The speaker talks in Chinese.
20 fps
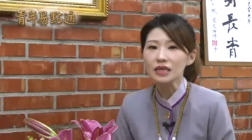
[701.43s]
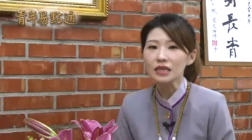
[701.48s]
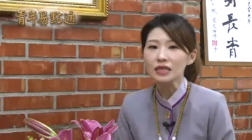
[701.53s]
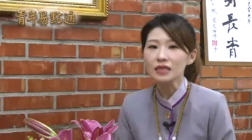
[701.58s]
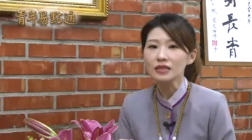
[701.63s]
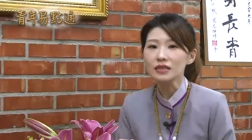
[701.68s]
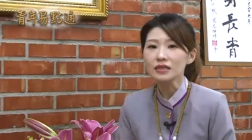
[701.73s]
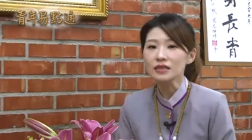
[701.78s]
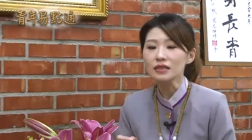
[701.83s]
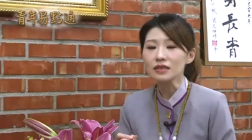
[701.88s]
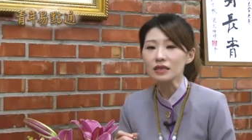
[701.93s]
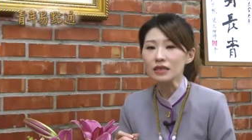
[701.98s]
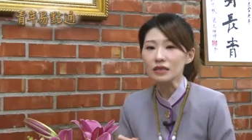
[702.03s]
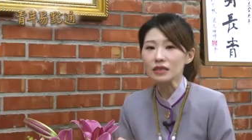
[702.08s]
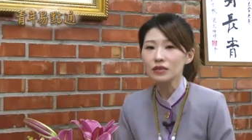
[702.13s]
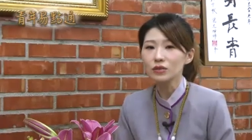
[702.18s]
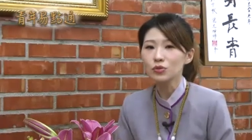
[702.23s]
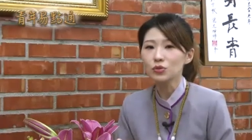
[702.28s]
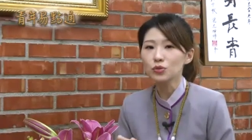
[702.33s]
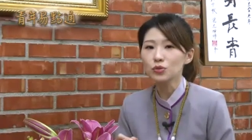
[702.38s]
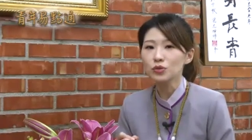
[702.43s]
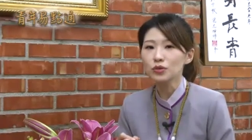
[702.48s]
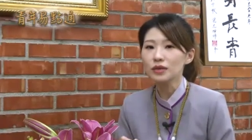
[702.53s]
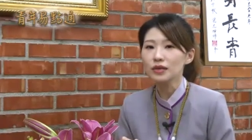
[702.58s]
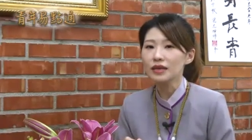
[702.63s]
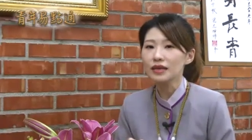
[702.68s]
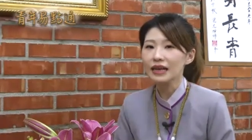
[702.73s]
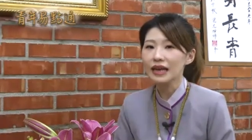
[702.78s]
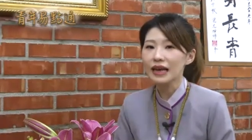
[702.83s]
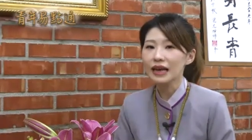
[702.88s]
一字一句
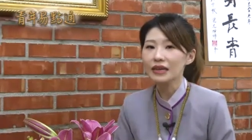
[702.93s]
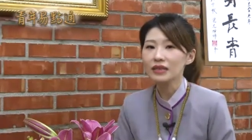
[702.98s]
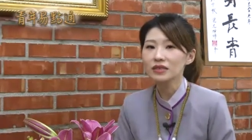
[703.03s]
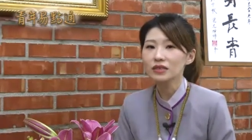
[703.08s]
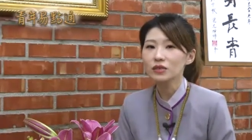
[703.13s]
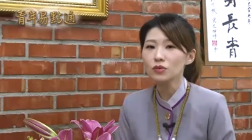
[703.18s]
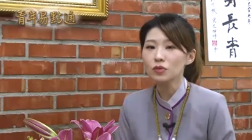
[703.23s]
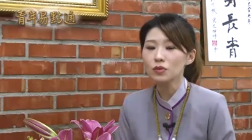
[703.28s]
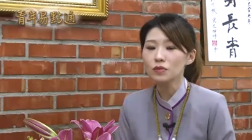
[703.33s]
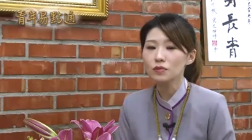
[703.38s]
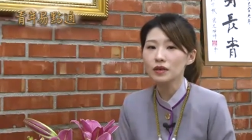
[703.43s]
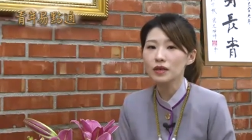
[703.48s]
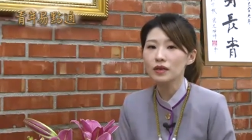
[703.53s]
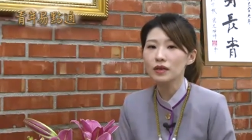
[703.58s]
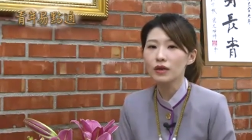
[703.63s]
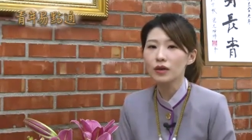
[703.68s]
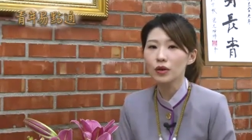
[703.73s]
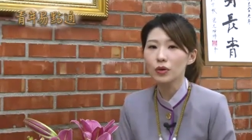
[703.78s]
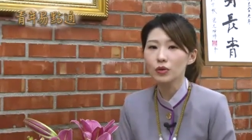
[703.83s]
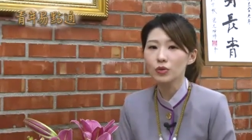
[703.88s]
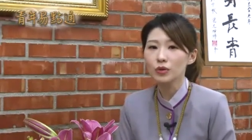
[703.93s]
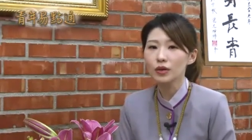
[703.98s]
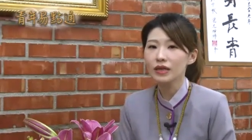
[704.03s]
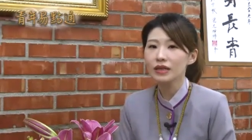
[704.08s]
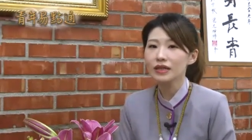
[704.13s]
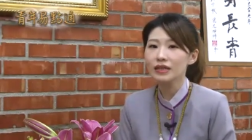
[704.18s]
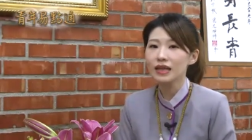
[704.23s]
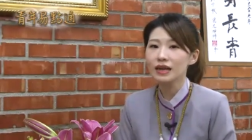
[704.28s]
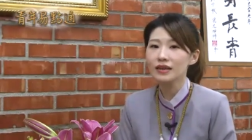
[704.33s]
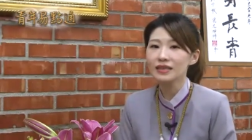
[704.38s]
的开示，我们流
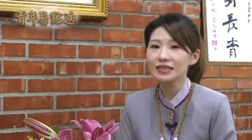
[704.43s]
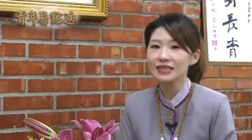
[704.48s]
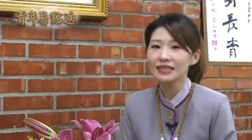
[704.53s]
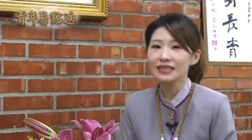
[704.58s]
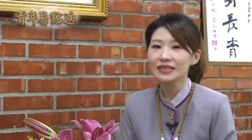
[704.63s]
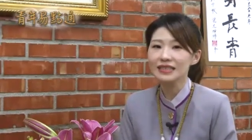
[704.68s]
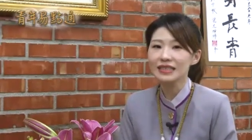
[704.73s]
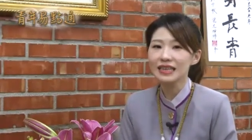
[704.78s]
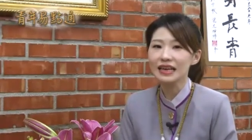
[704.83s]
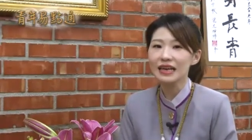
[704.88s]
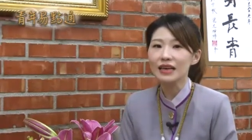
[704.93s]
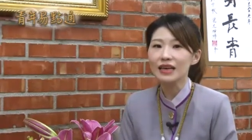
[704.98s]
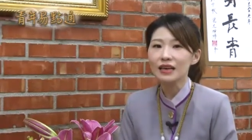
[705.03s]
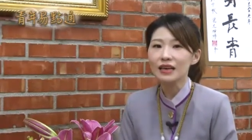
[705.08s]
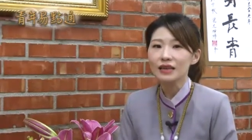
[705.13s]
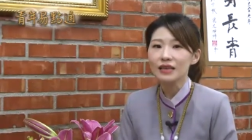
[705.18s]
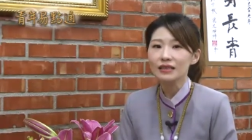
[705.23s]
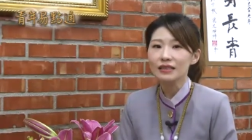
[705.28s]
传到现在，